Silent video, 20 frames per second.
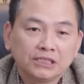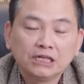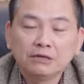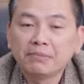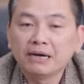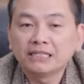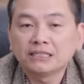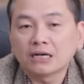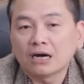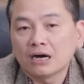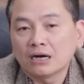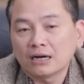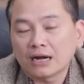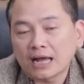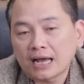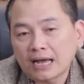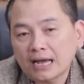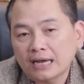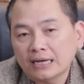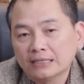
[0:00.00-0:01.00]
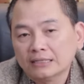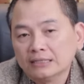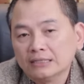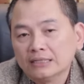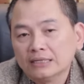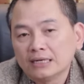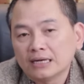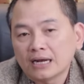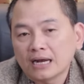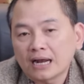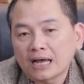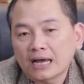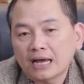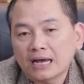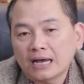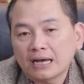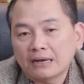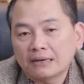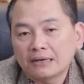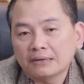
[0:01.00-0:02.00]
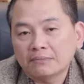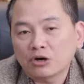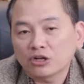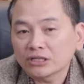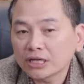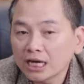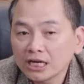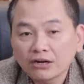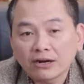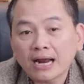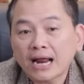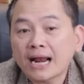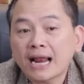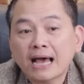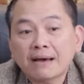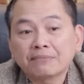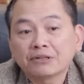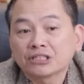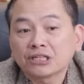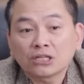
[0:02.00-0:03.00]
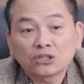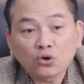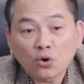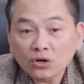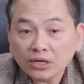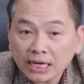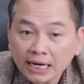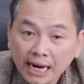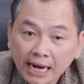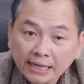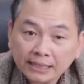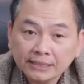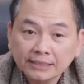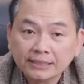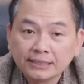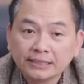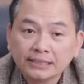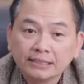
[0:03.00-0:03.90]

như bây giờ là là bọn Tây nó đã làm được rất tốt cái này